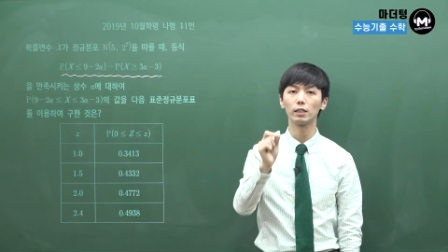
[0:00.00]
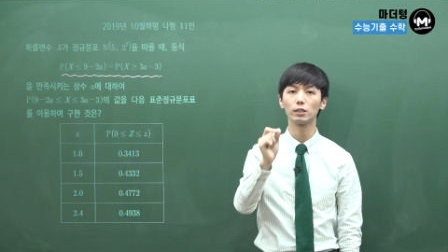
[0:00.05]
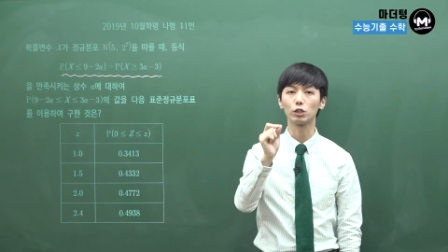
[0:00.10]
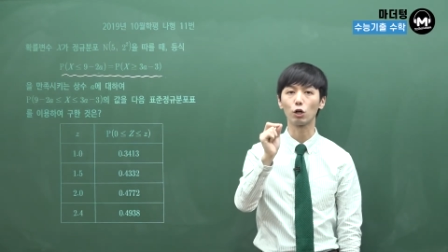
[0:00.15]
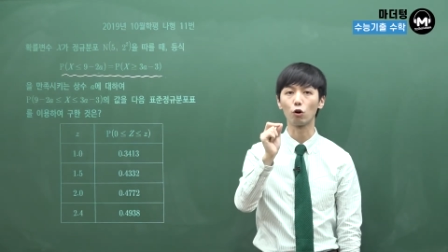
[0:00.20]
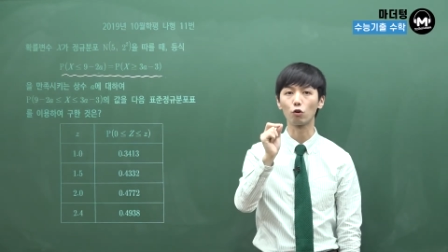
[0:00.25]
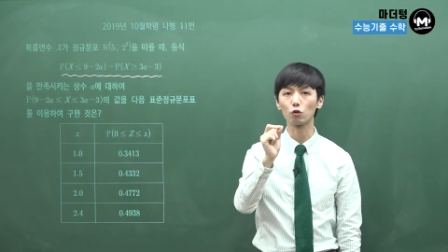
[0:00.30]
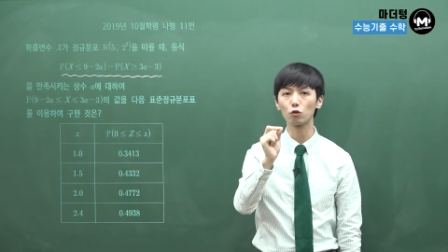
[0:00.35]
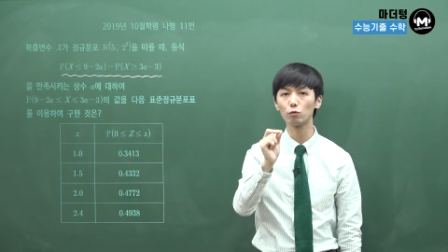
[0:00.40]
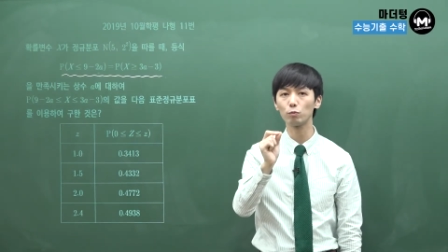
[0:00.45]

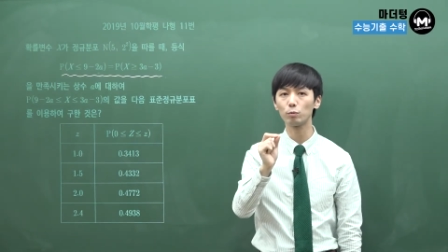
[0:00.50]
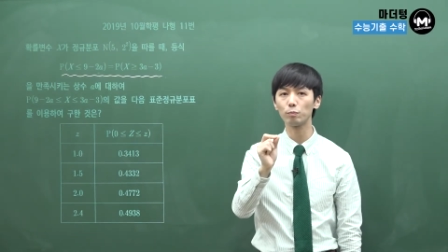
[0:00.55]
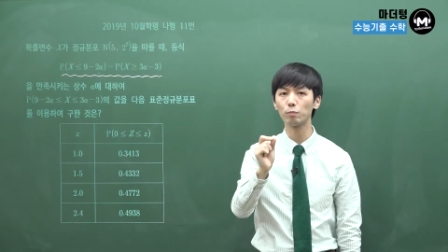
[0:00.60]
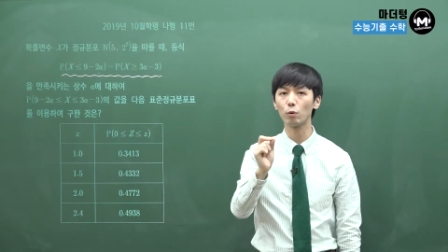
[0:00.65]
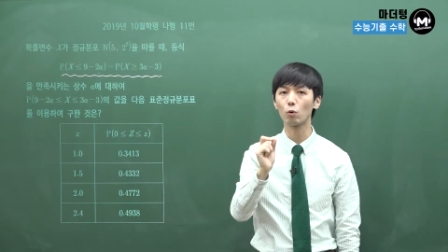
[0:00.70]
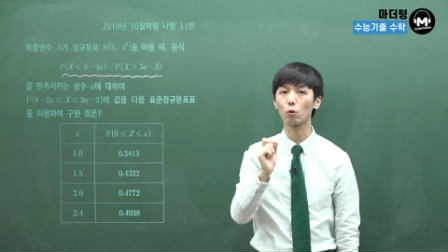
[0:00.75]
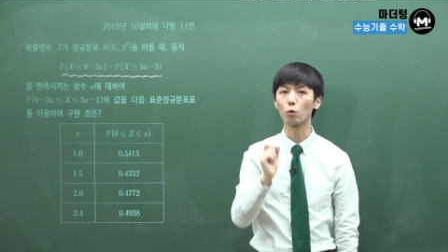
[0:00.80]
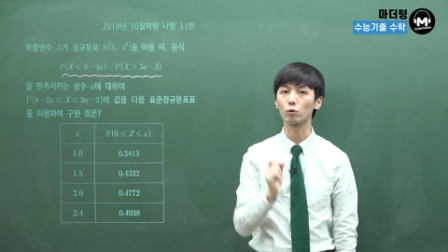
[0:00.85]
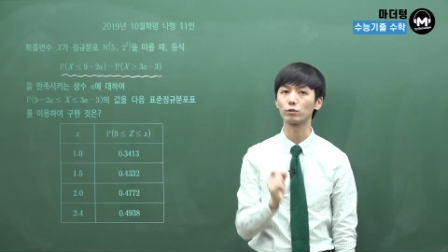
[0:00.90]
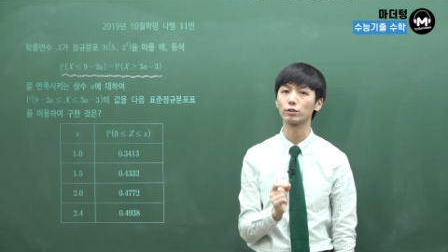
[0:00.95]

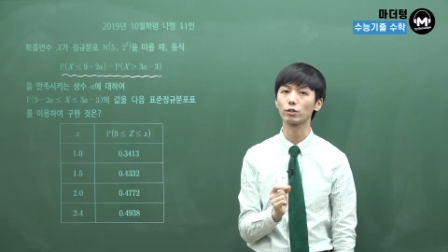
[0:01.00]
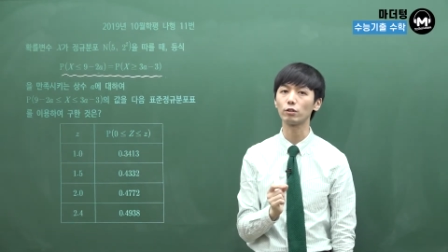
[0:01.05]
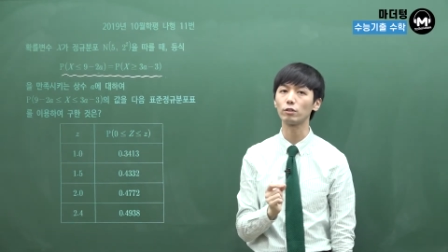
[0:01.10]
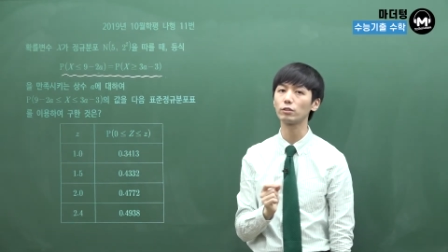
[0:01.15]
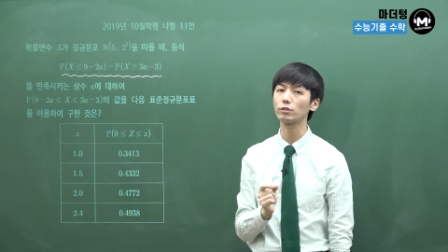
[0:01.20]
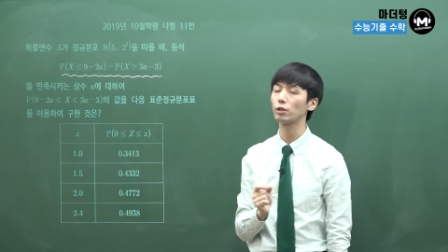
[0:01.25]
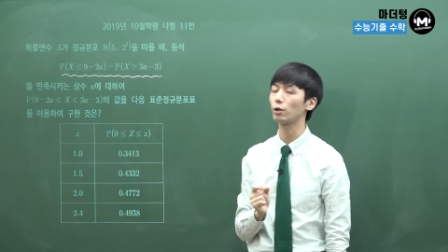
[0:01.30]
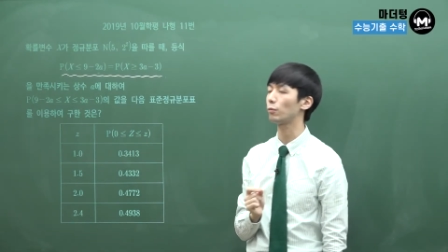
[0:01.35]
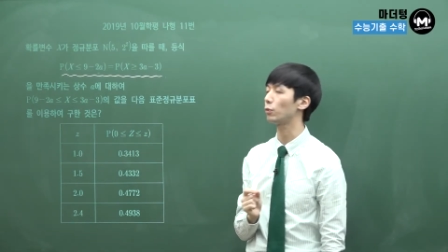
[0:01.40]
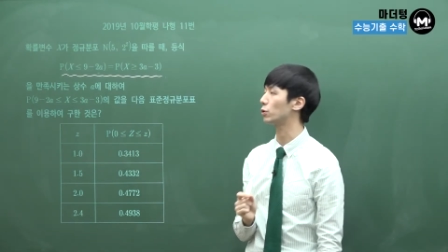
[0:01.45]
정규분포 곡선을
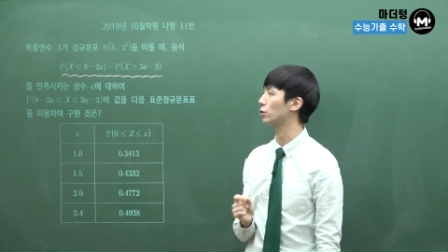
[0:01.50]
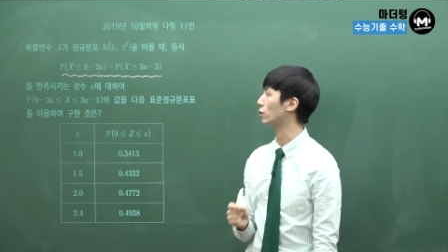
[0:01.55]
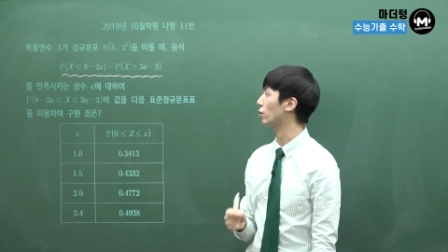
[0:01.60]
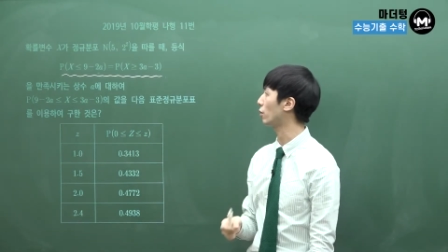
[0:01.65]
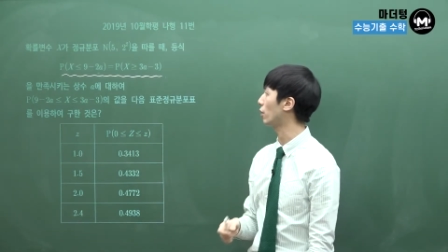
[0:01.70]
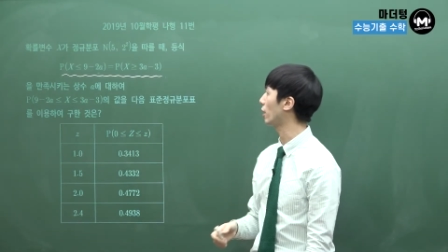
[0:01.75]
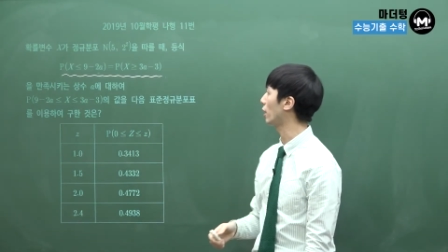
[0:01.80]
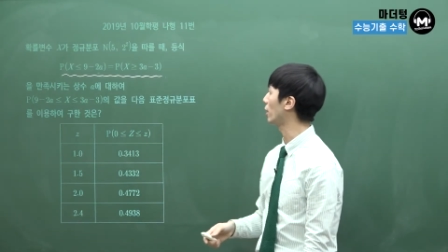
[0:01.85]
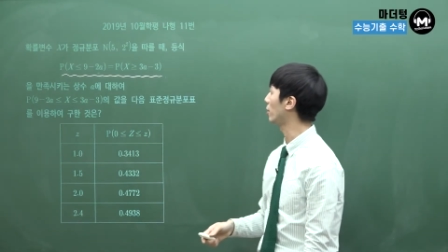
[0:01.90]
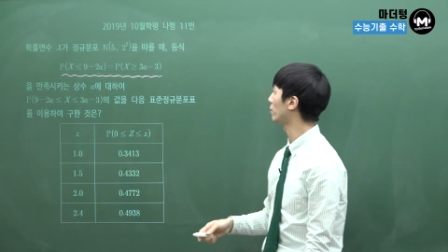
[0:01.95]
그려보는
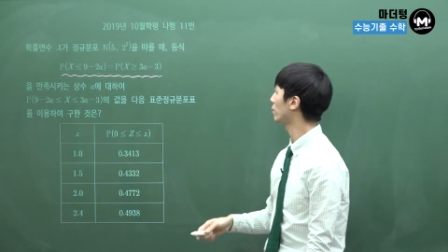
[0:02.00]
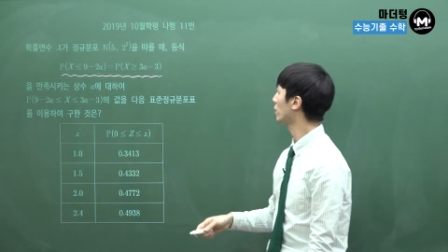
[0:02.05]
거예요.